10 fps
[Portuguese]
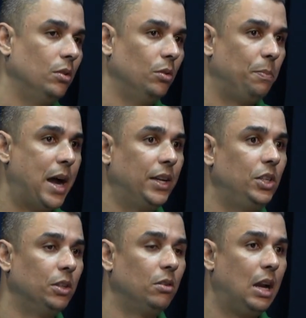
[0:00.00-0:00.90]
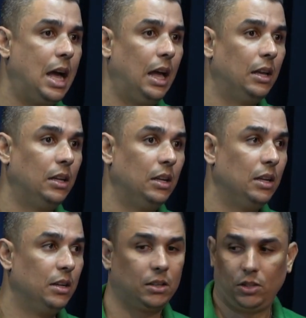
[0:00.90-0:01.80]
partido, partido lá.
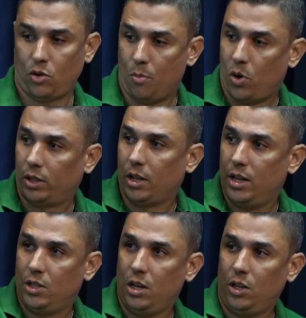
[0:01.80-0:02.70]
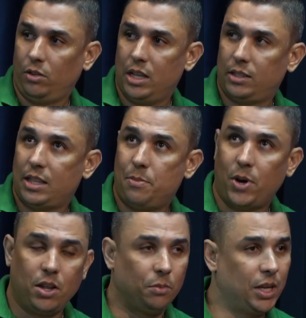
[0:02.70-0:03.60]
Tinha uma montanha de lixo desse
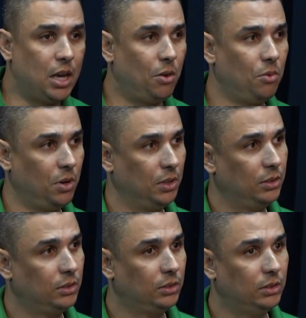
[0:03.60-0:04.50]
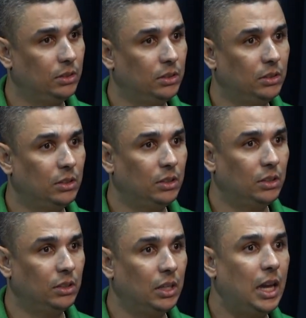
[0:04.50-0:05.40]
tamanho no meio da rua. Ah, ali é o hospital,
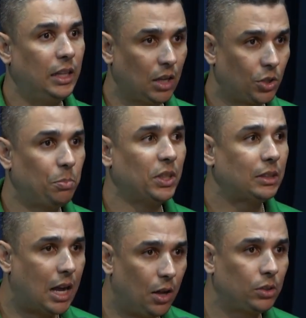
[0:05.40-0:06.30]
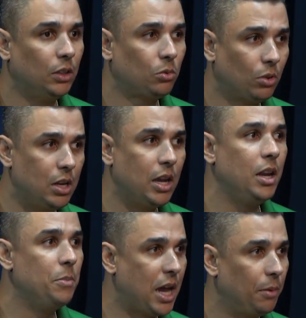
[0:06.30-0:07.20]
né? É, tem, hospital, tem, tem tudo ali, né?
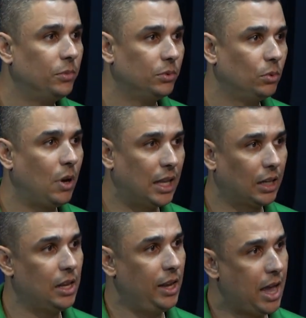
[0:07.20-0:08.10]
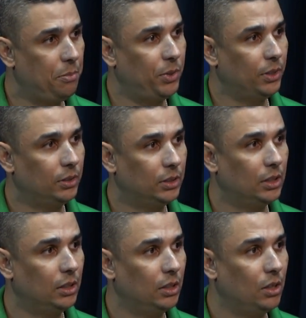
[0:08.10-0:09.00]
ali mesmo, do lado da Clinep.
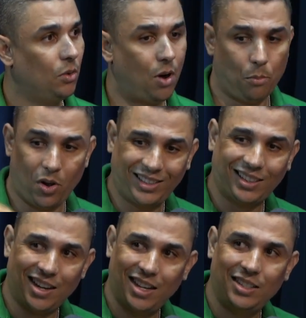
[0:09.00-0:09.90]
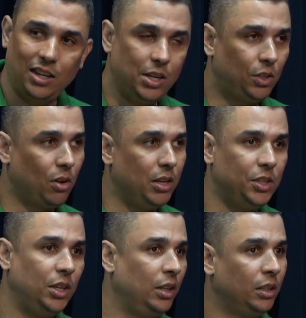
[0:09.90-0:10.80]
Caraca. Uma montanha de lixo ali
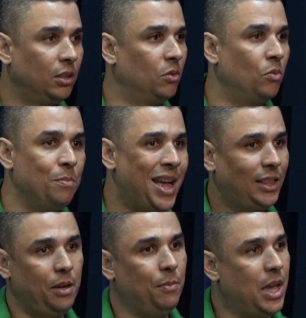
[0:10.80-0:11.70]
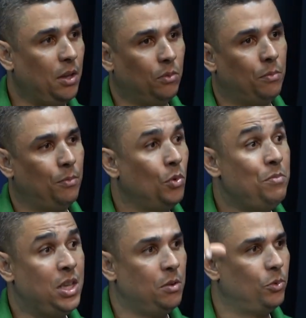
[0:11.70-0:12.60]
de um metro e meio, no
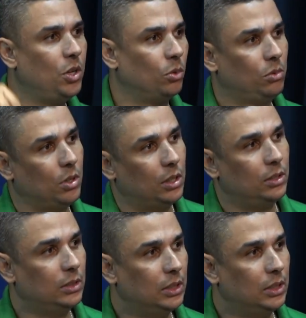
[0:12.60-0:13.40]
mínimo, de altura.